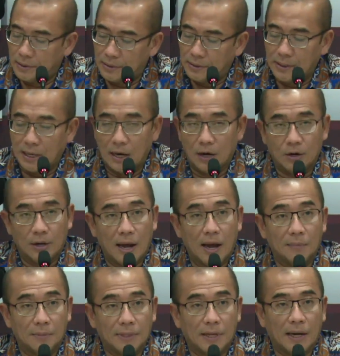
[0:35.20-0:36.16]
Calon
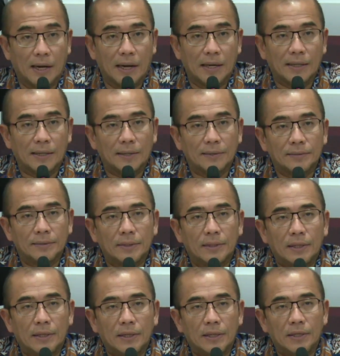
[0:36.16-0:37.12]
A misalkan ya,
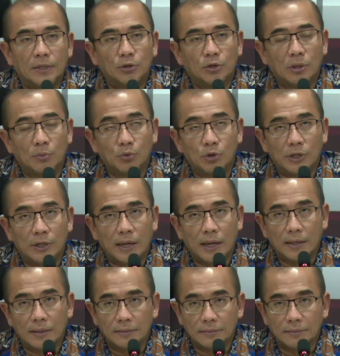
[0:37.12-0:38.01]
itu kemudian